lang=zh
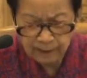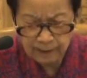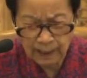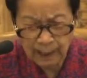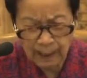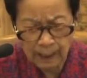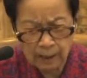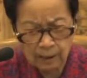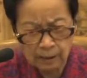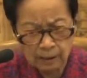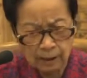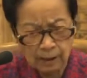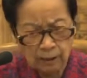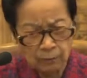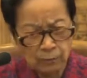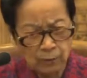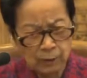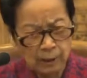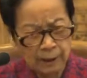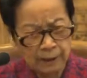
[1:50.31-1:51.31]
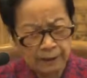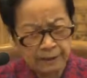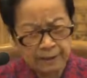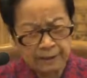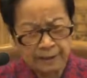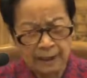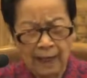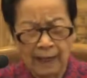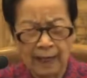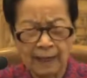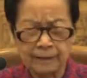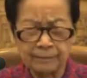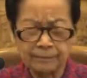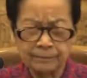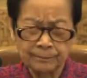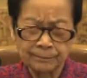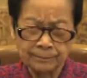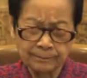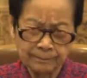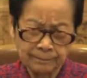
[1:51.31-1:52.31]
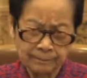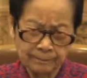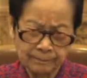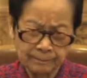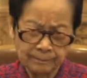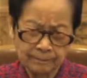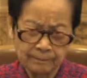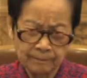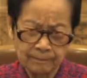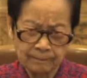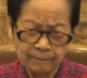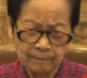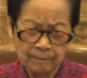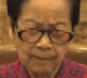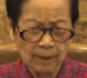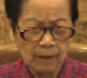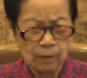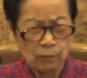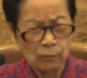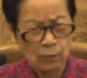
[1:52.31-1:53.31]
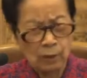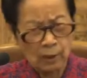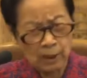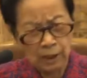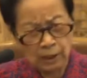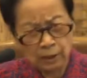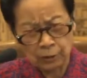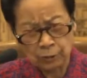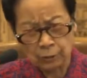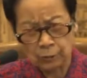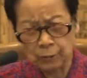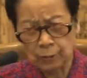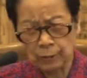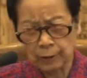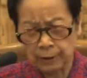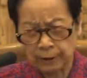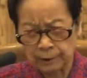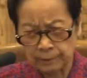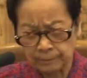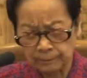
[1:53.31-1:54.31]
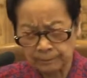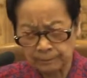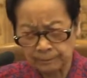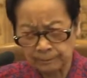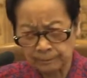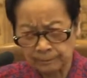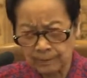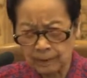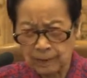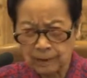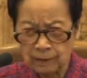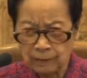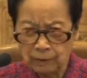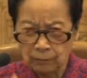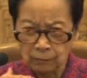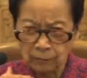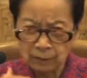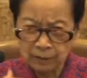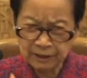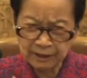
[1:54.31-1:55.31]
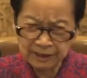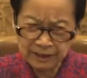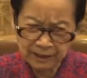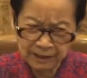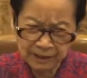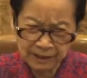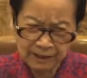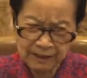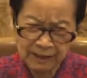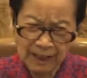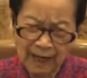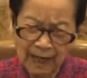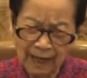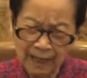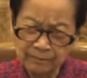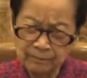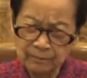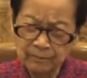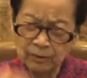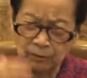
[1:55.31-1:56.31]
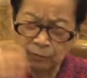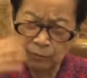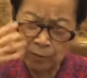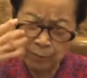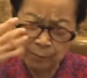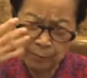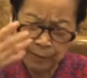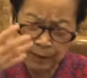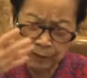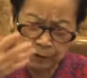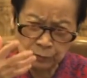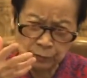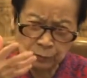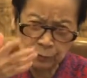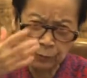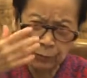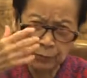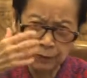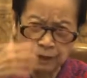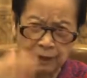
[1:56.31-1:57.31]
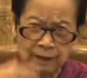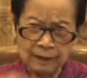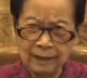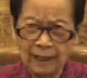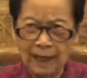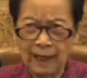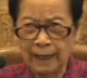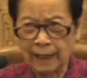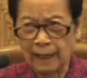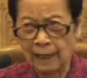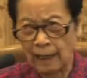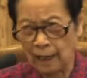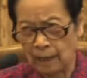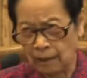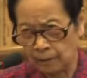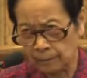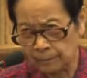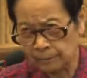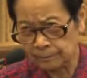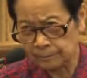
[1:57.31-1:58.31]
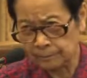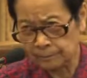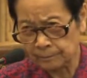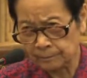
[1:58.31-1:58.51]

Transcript: 然后呢，我很惭，我很愧，我自惭我没有做得太好，